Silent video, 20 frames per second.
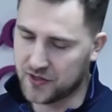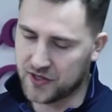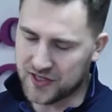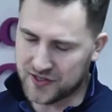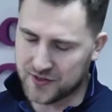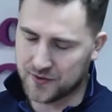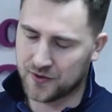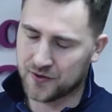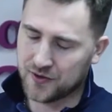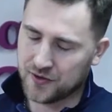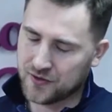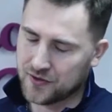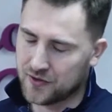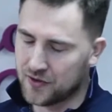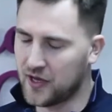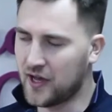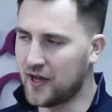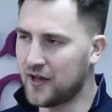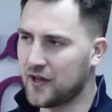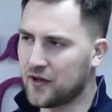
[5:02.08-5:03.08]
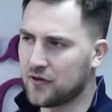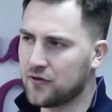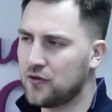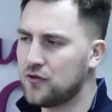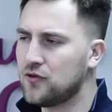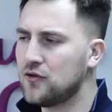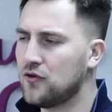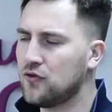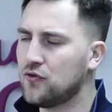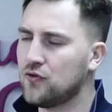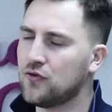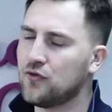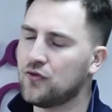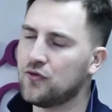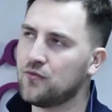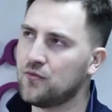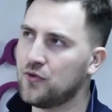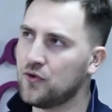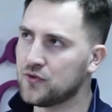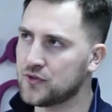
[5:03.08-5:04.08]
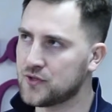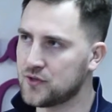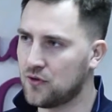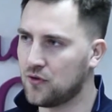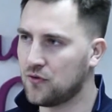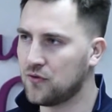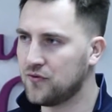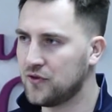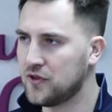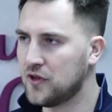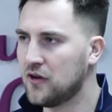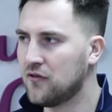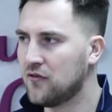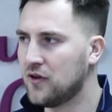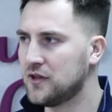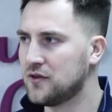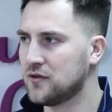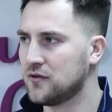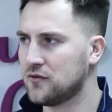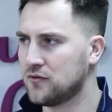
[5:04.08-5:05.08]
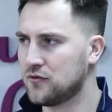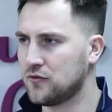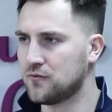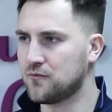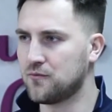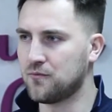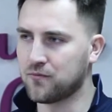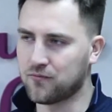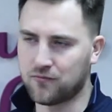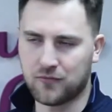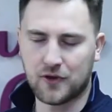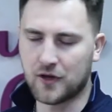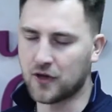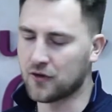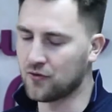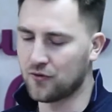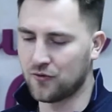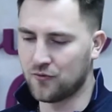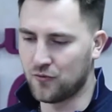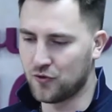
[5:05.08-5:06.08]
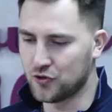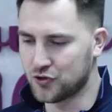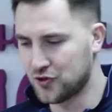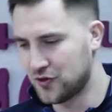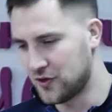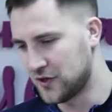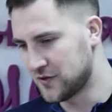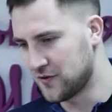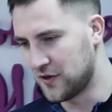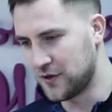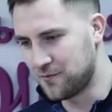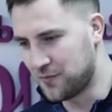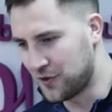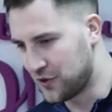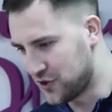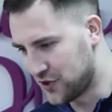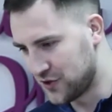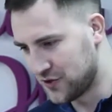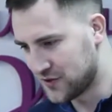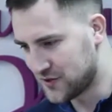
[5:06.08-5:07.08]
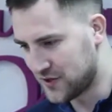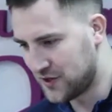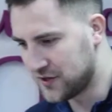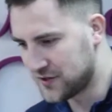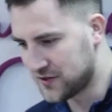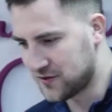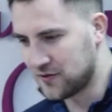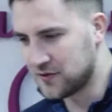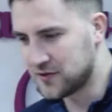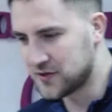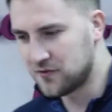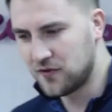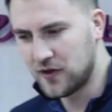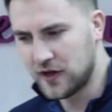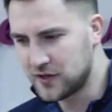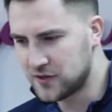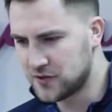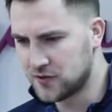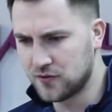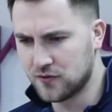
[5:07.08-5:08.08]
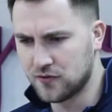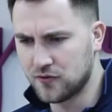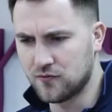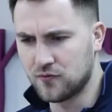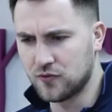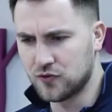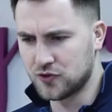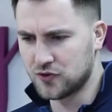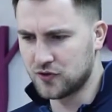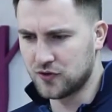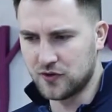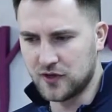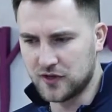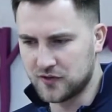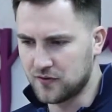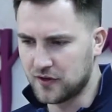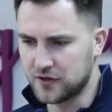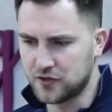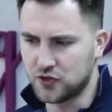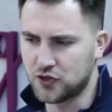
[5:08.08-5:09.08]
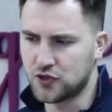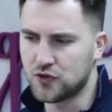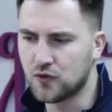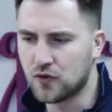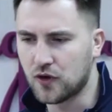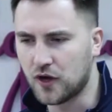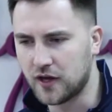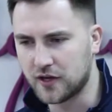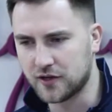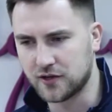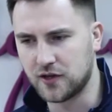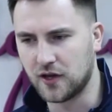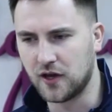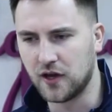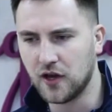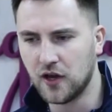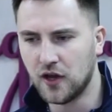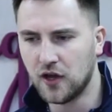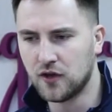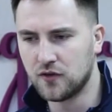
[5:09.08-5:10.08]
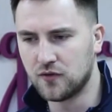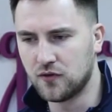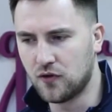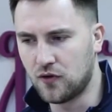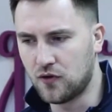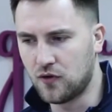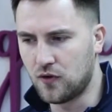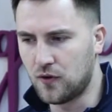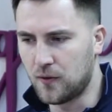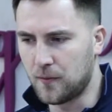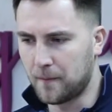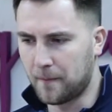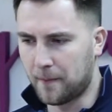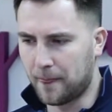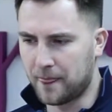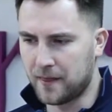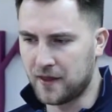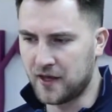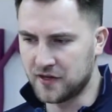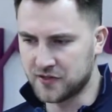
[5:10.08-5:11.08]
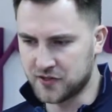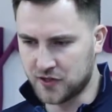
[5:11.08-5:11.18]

Я, да, я говорю, не люблю слово «виновата», но тут как говорю, можно назвать причинно-следственной связью, можно назвать еще как-то, но я,